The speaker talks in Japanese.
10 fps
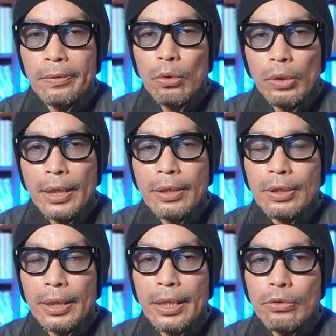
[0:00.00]
こうなんで
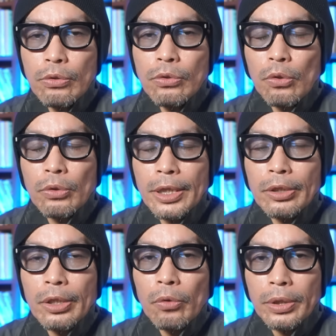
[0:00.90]
すかね、風俗に
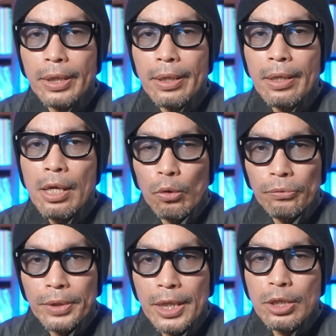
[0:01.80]
行っておいてこ
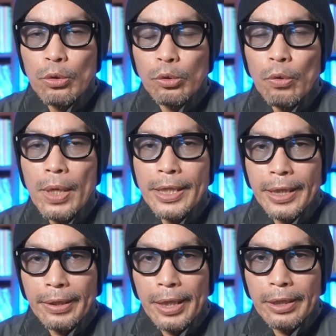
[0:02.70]
んな仕事はい
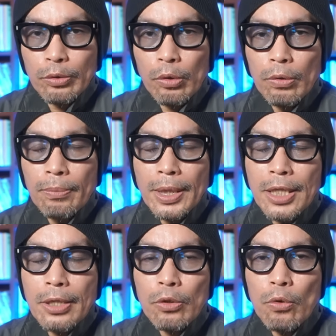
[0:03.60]
けないとまあ
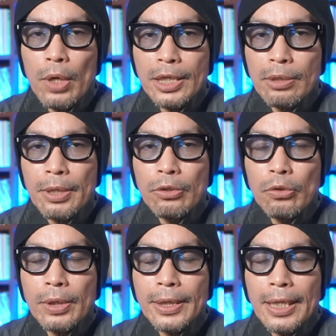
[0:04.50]
説教を始める
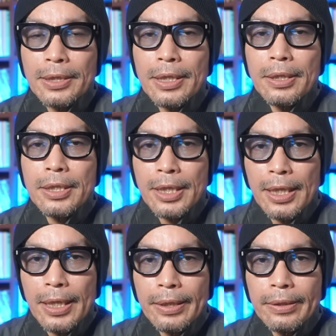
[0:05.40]
ような男性に
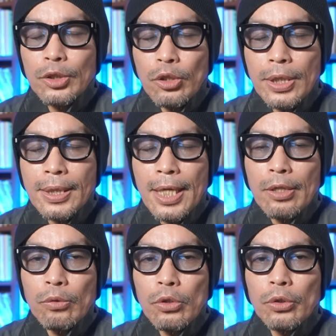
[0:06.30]
近い。そして最
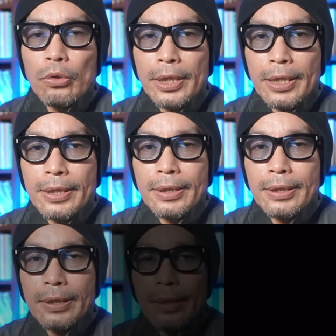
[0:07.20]
後の一人です。